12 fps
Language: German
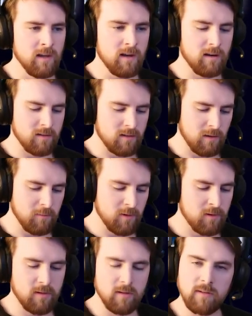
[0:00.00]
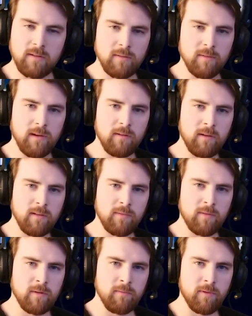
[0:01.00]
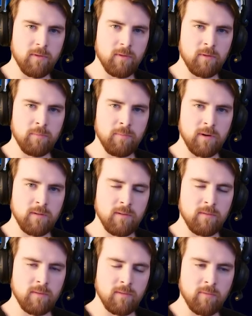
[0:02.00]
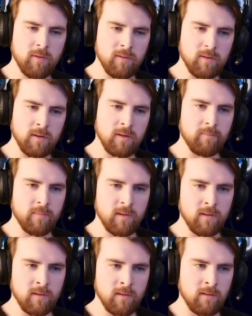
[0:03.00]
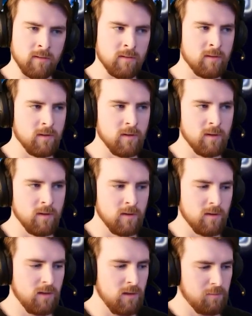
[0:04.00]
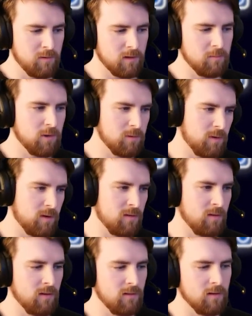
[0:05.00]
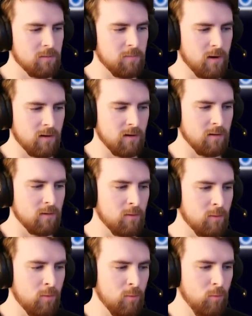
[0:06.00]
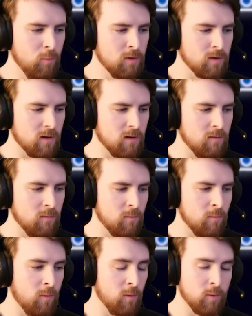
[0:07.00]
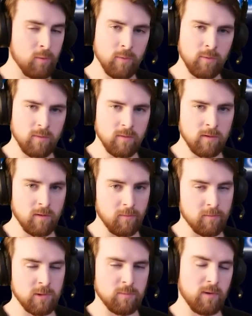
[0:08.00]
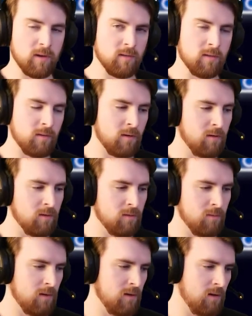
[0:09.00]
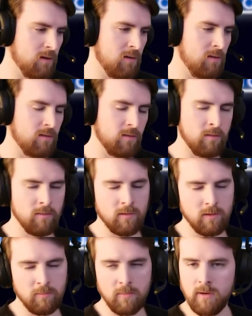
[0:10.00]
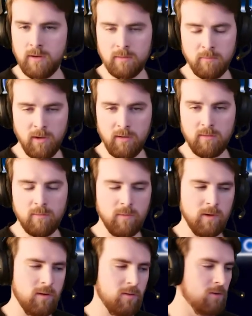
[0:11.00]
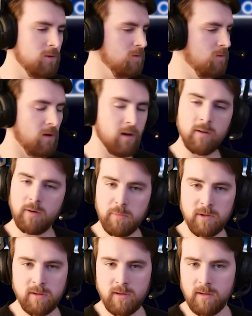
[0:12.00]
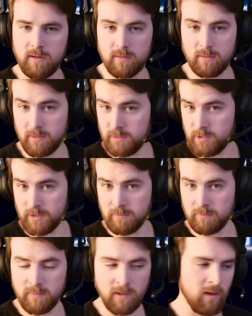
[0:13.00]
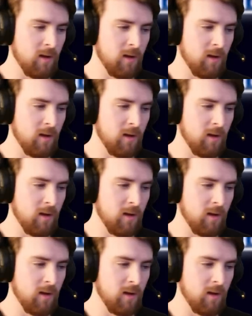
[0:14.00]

Ja, damit hallo, herzlich willkommen zurück bei Newswort zum Sonntag. Äh, ich bedanke mich schon mal ganz herzlich bei den guten Wilkus. Ich glaube, ich spreche es so aus, weil der letztens unter meinem ersten Video schon einen Kommentar geschrieben.